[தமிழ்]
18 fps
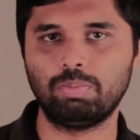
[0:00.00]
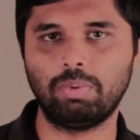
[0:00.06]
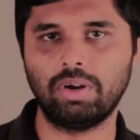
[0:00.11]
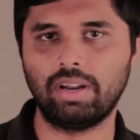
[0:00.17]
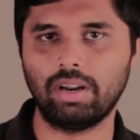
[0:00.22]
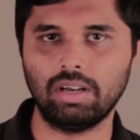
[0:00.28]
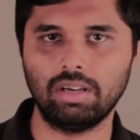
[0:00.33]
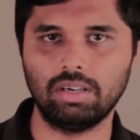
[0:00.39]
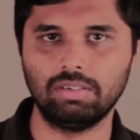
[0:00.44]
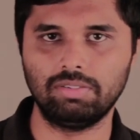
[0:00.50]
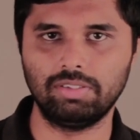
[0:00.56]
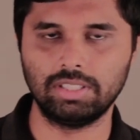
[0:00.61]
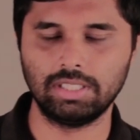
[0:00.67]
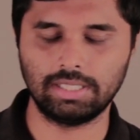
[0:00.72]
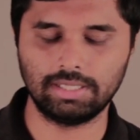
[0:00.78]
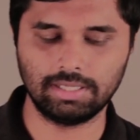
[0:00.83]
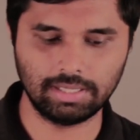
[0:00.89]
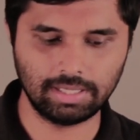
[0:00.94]
யூஸ் பண்ணுற
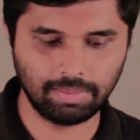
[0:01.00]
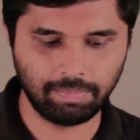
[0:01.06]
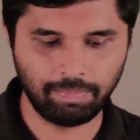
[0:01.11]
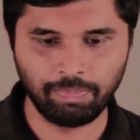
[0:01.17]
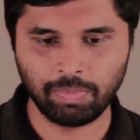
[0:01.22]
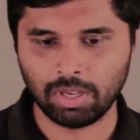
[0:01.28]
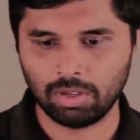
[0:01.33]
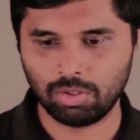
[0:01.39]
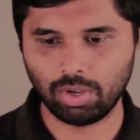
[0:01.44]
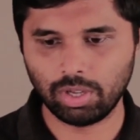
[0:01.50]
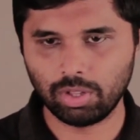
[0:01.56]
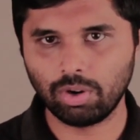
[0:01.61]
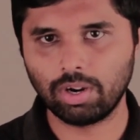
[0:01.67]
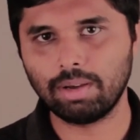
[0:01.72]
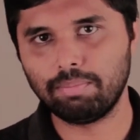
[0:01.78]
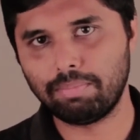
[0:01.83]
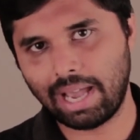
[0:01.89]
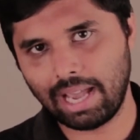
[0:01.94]
ஃபிசிக்ஸ் இது
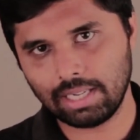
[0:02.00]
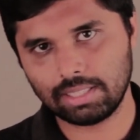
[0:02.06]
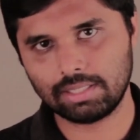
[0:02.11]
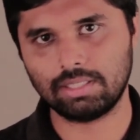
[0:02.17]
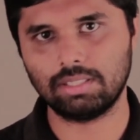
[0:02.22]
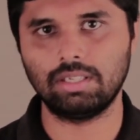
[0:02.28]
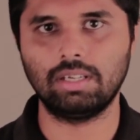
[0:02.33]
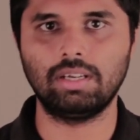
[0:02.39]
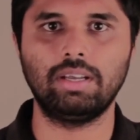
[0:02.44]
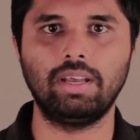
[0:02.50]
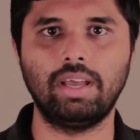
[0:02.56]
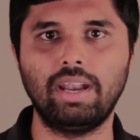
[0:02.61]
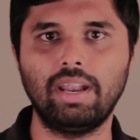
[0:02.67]
ஸோ இதோட மேக்ஸ்